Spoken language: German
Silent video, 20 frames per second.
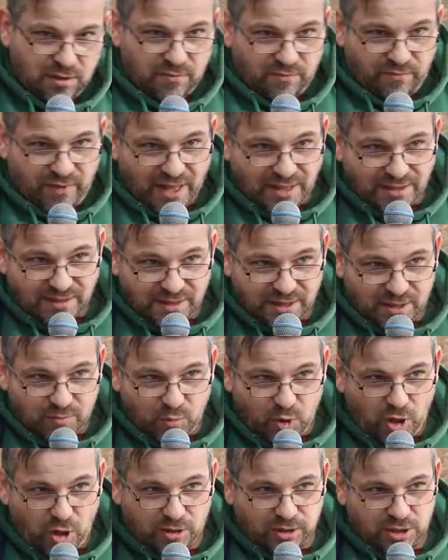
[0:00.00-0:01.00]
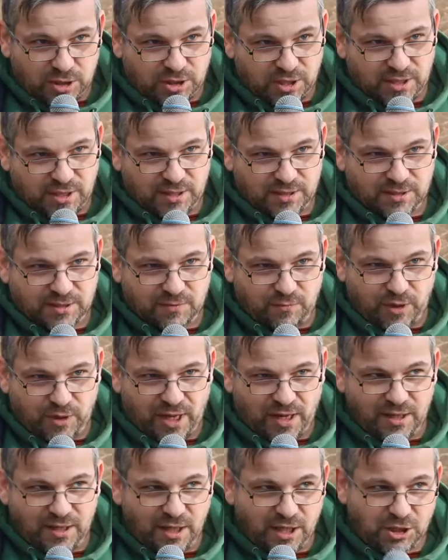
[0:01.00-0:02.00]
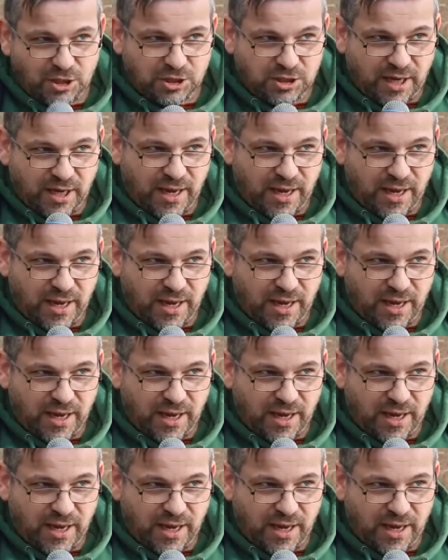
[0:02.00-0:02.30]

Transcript: Wenn es ihm möglich ist, will er nicht